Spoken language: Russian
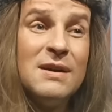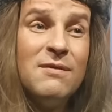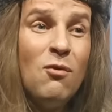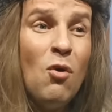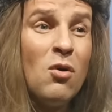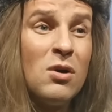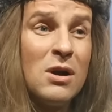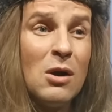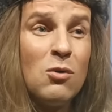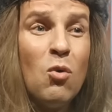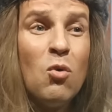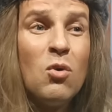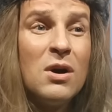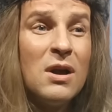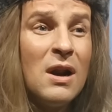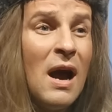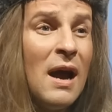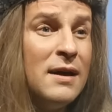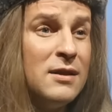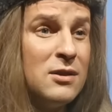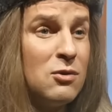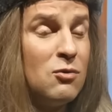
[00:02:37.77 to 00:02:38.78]
того, как
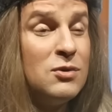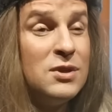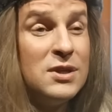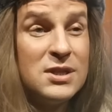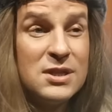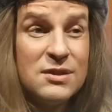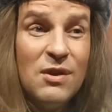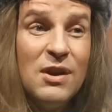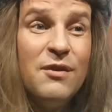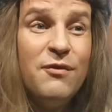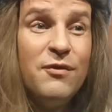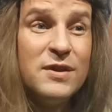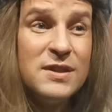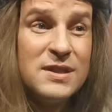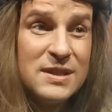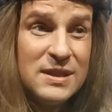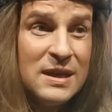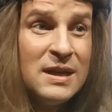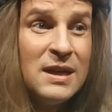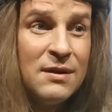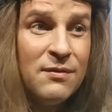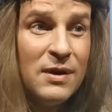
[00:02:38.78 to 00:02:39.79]
украинку
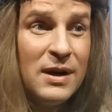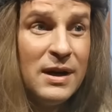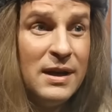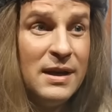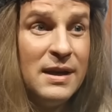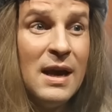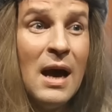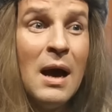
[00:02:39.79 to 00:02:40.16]
дисквалифицировали,